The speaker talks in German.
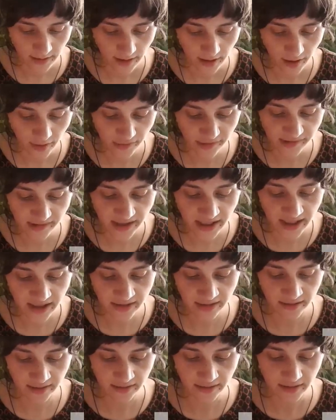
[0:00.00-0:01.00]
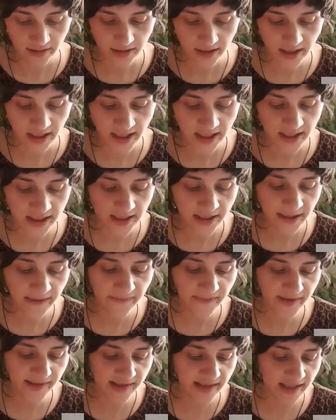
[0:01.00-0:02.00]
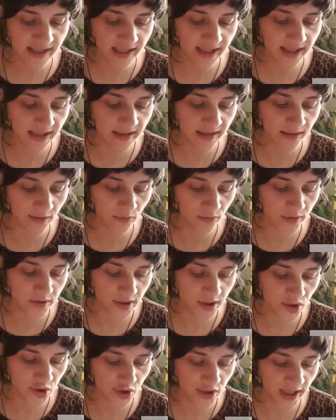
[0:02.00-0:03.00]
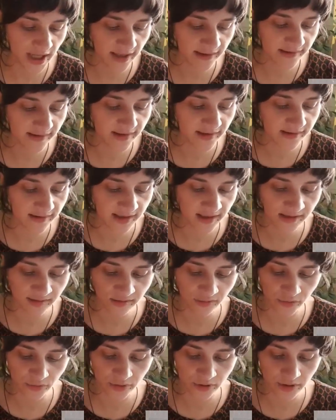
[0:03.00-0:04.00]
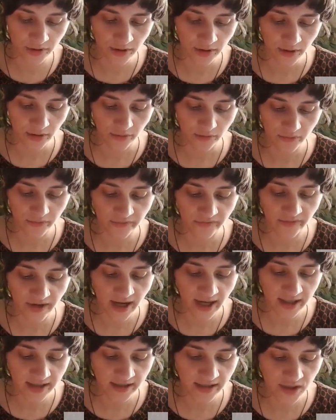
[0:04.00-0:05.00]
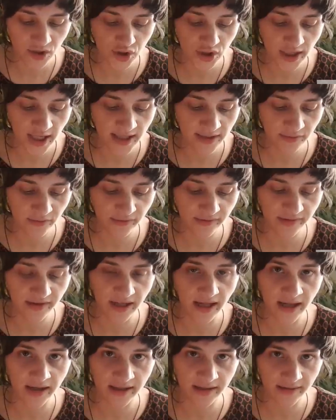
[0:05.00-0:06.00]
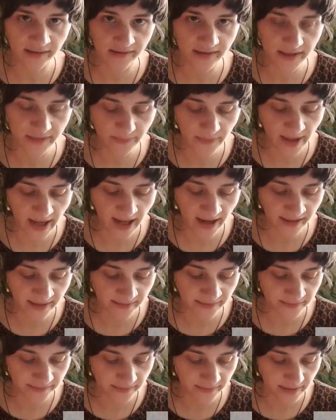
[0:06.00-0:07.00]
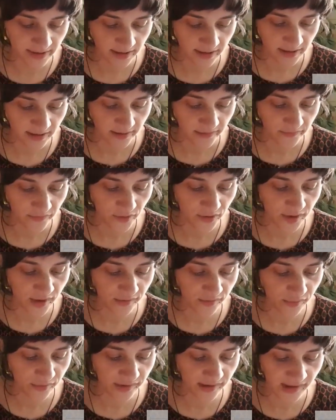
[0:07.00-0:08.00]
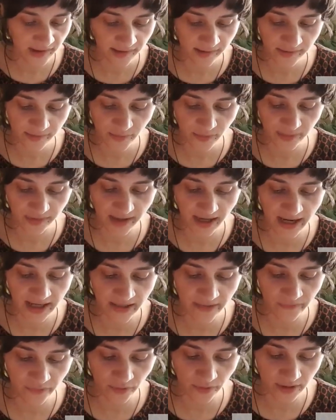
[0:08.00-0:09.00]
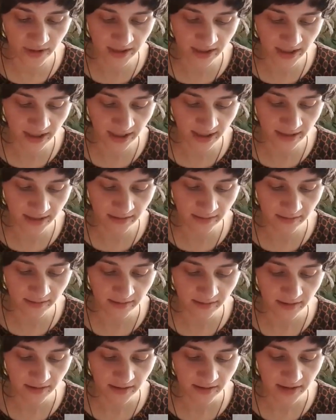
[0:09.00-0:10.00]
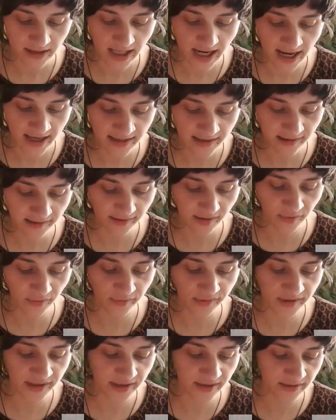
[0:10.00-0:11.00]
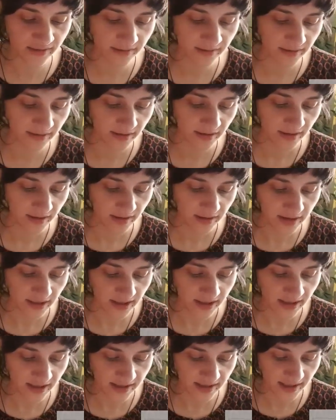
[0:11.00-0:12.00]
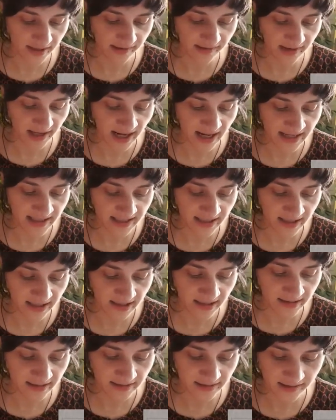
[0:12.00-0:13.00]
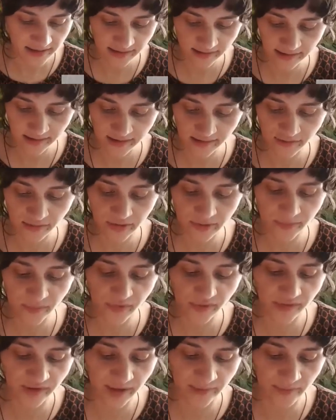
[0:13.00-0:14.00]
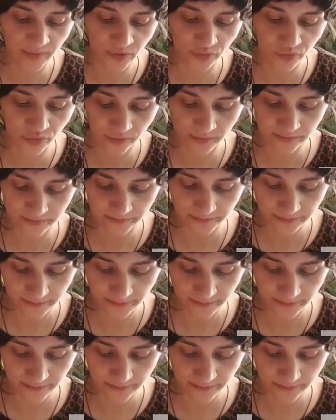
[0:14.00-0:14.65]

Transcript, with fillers: Aus denen, die den tiefsten Ekel und die stärkste Sehnsucht und wahren Gestaltungsdrang in sich bergen, wird der Sozialismus eine Wirklichkeit, die anders aussieht, je nach der Zahl derer, die sich zu ihm zusammentun.